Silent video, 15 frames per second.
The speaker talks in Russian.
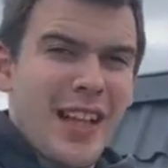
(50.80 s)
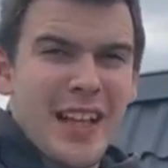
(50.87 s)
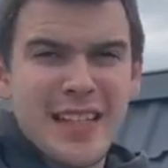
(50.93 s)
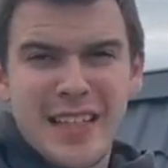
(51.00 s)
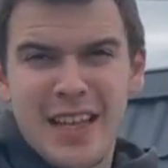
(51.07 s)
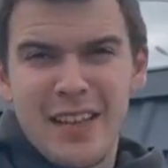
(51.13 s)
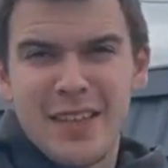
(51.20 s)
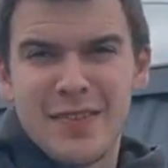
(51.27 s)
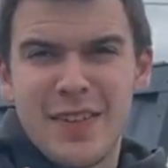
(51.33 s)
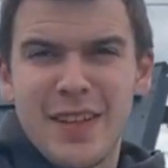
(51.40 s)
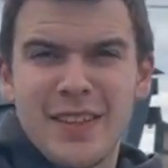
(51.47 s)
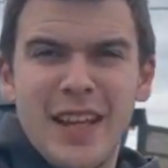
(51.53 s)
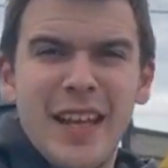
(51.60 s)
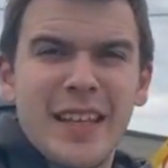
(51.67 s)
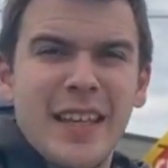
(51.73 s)
оставить свои
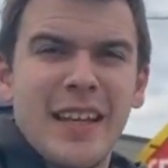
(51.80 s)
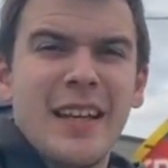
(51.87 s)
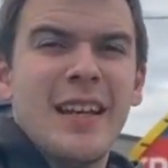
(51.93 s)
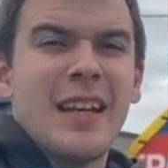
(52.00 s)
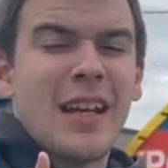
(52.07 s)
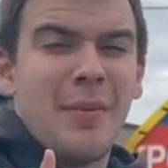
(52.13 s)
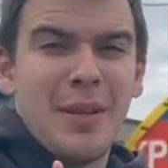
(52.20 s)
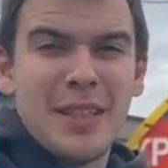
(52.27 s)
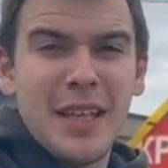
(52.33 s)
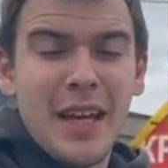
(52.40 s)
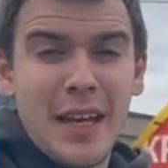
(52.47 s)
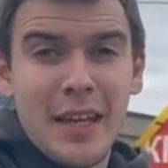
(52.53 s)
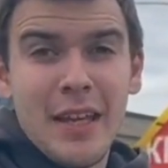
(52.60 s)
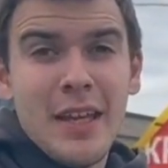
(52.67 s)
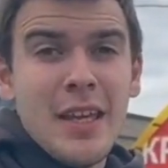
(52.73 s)
лайки,
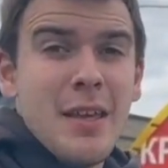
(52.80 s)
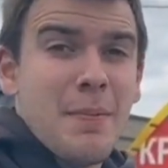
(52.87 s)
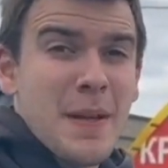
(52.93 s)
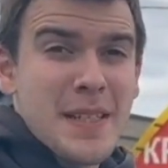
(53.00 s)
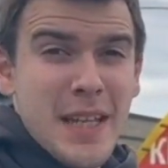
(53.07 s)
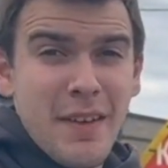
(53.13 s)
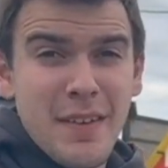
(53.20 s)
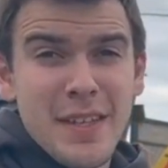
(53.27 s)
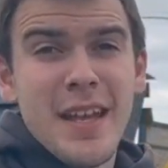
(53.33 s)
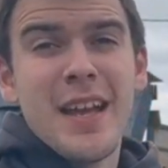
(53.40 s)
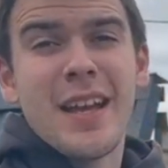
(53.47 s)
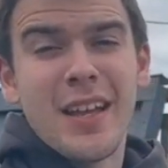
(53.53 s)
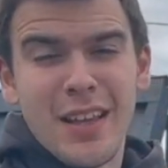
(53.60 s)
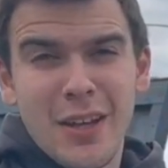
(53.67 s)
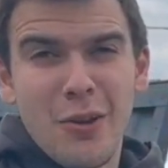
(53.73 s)
комментарии и поставить
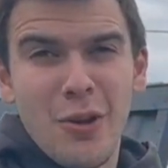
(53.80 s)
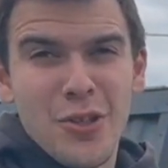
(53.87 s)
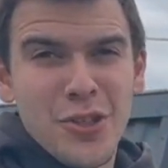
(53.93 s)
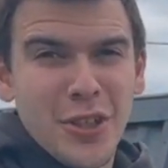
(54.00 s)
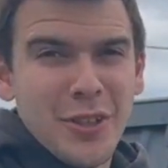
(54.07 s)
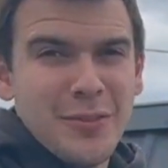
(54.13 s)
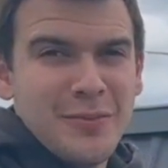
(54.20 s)
колокольчик.